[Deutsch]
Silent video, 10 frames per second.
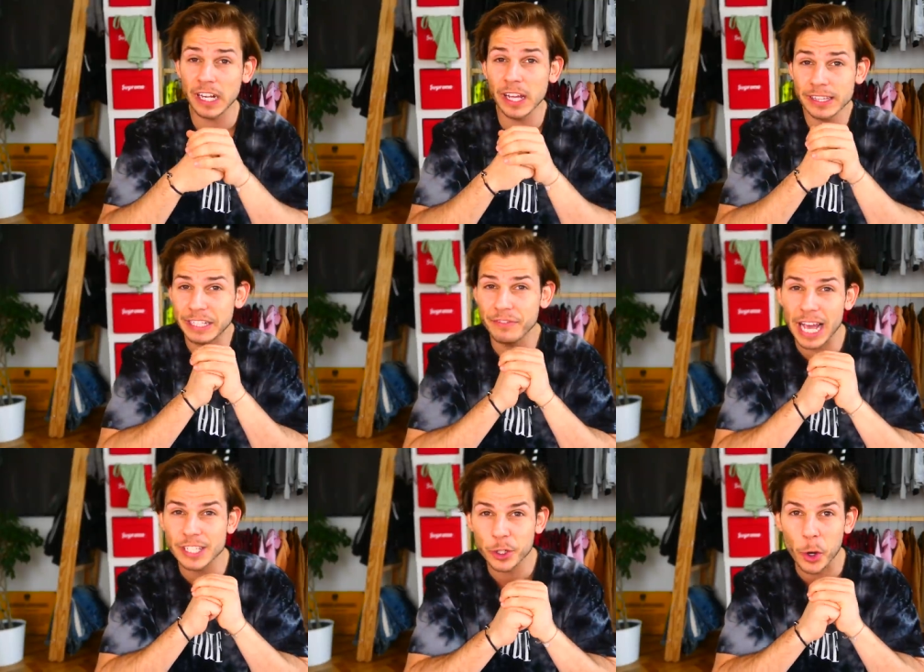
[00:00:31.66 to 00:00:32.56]
viele
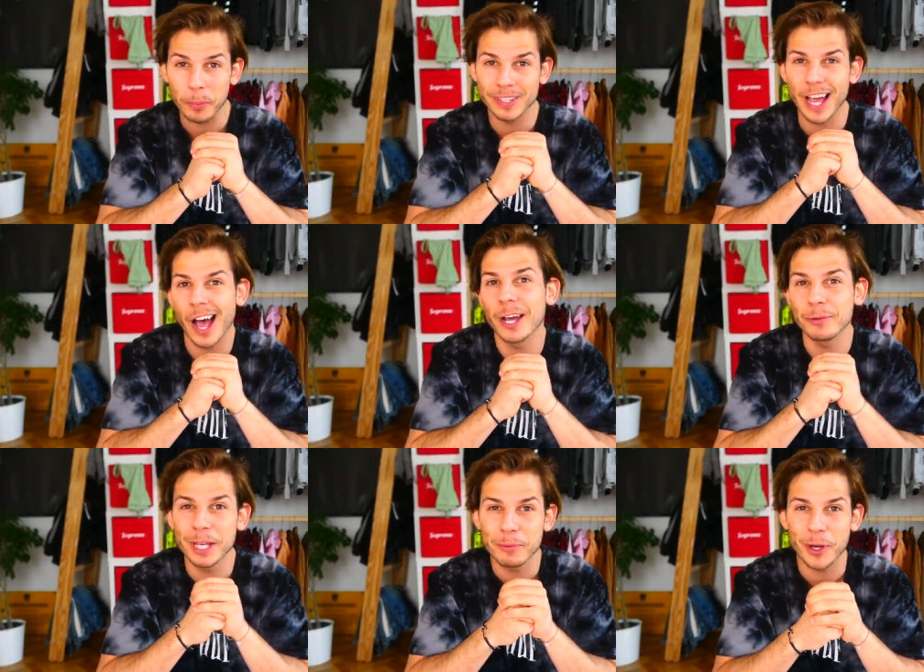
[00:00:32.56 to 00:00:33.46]
diverse Kommentare
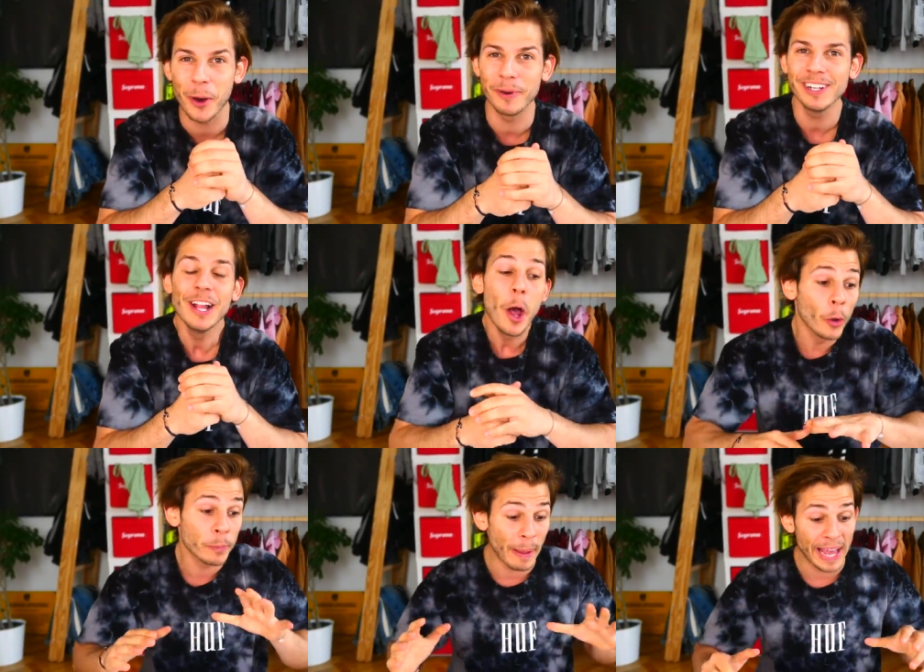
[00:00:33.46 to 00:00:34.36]
habe ich hier bekommen
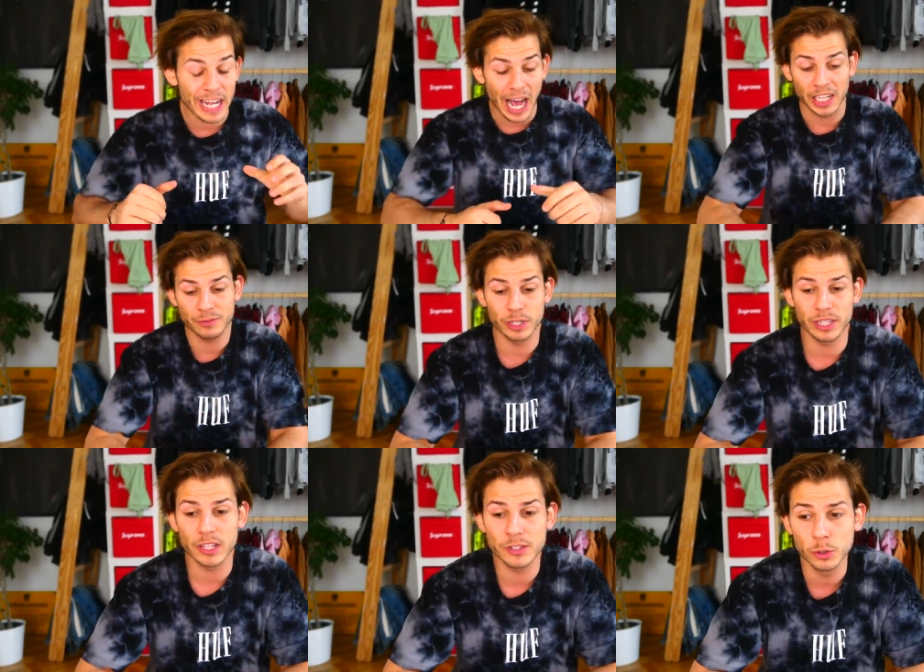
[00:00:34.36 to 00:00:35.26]
und meine Antwort
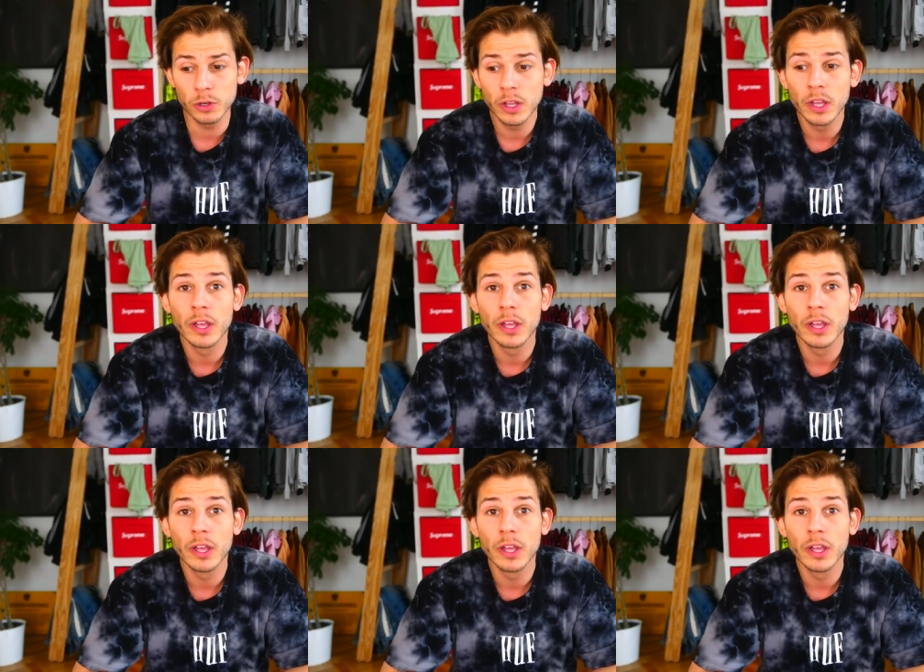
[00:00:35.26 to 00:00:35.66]
dazu,